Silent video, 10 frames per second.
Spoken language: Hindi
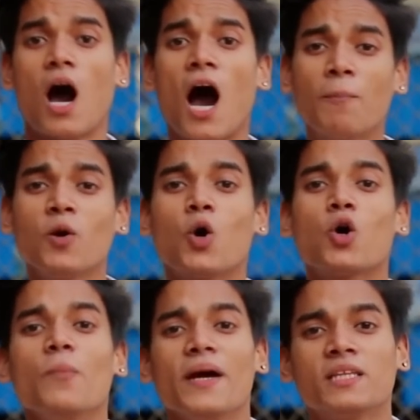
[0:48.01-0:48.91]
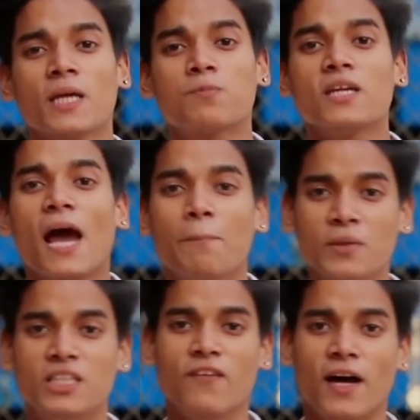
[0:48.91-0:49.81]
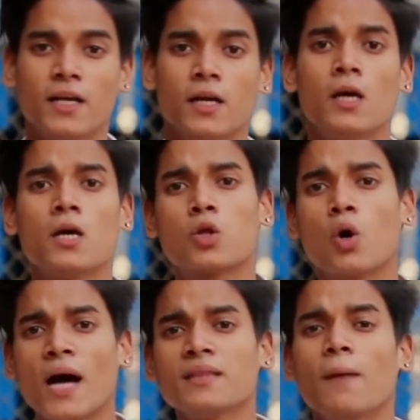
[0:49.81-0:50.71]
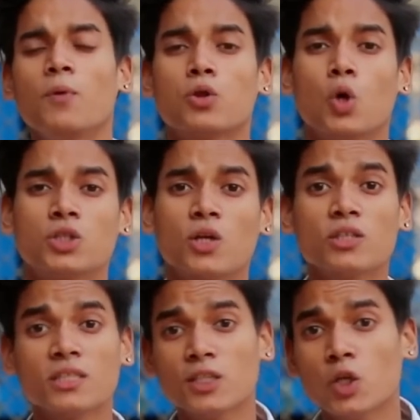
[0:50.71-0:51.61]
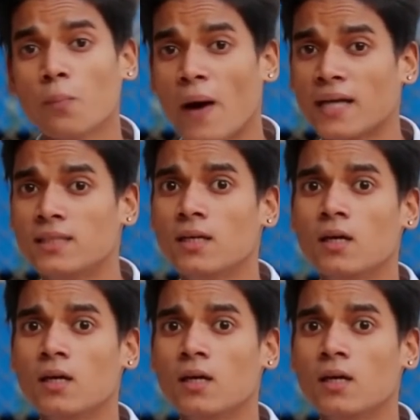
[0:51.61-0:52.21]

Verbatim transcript: आप लोगों को मेरी तरफ से हैप्पी दिवाली सो so गाइज आप लोग सोच रहे हो इतने दिनों बाद